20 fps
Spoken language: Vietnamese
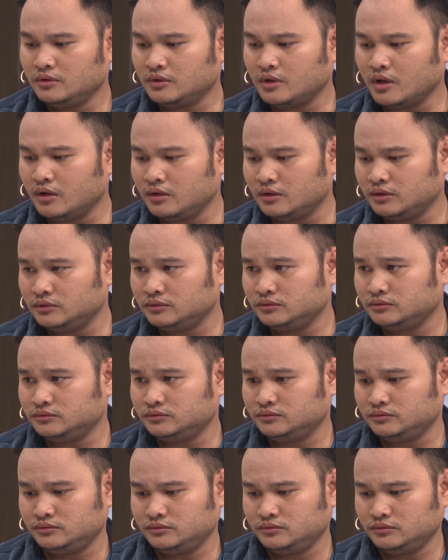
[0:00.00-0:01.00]
Đồ của ờ. tôi anh đừng có
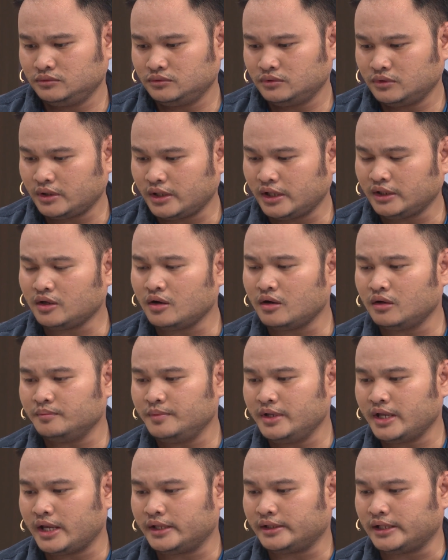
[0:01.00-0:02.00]
đụng vô Anh coi anh
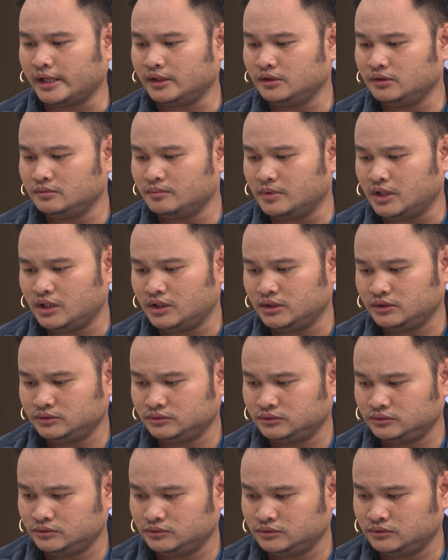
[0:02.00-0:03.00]
biết ai tặng thôi mà
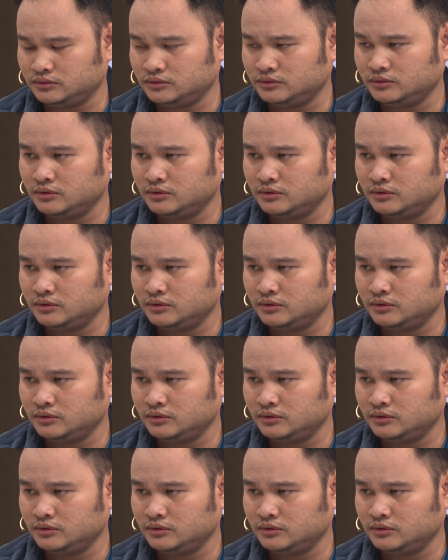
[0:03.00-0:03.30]
Chi?